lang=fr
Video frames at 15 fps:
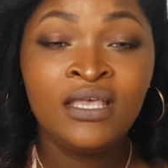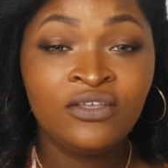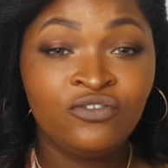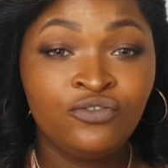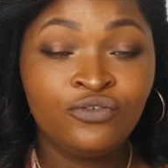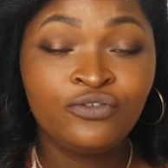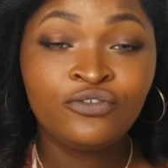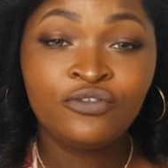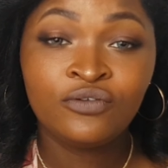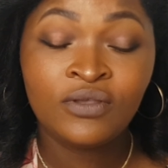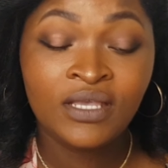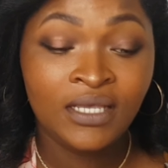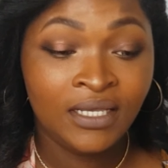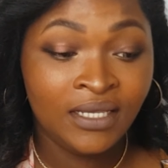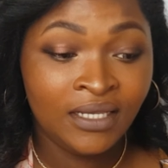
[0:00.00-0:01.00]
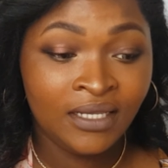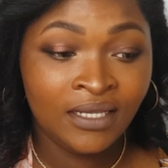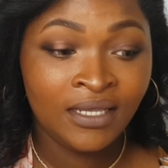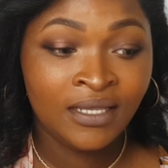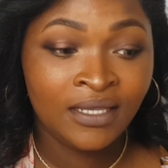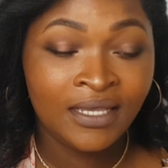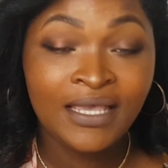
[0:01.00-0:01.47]
juste et,
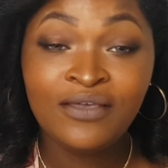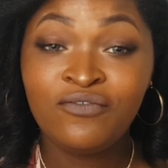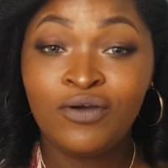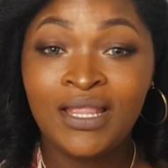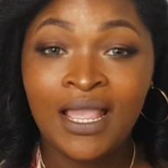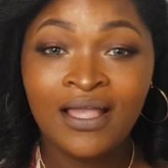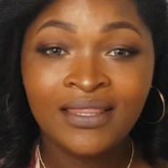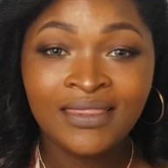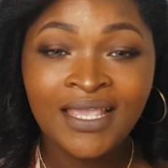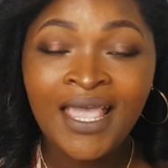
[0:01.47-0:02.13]
voilà.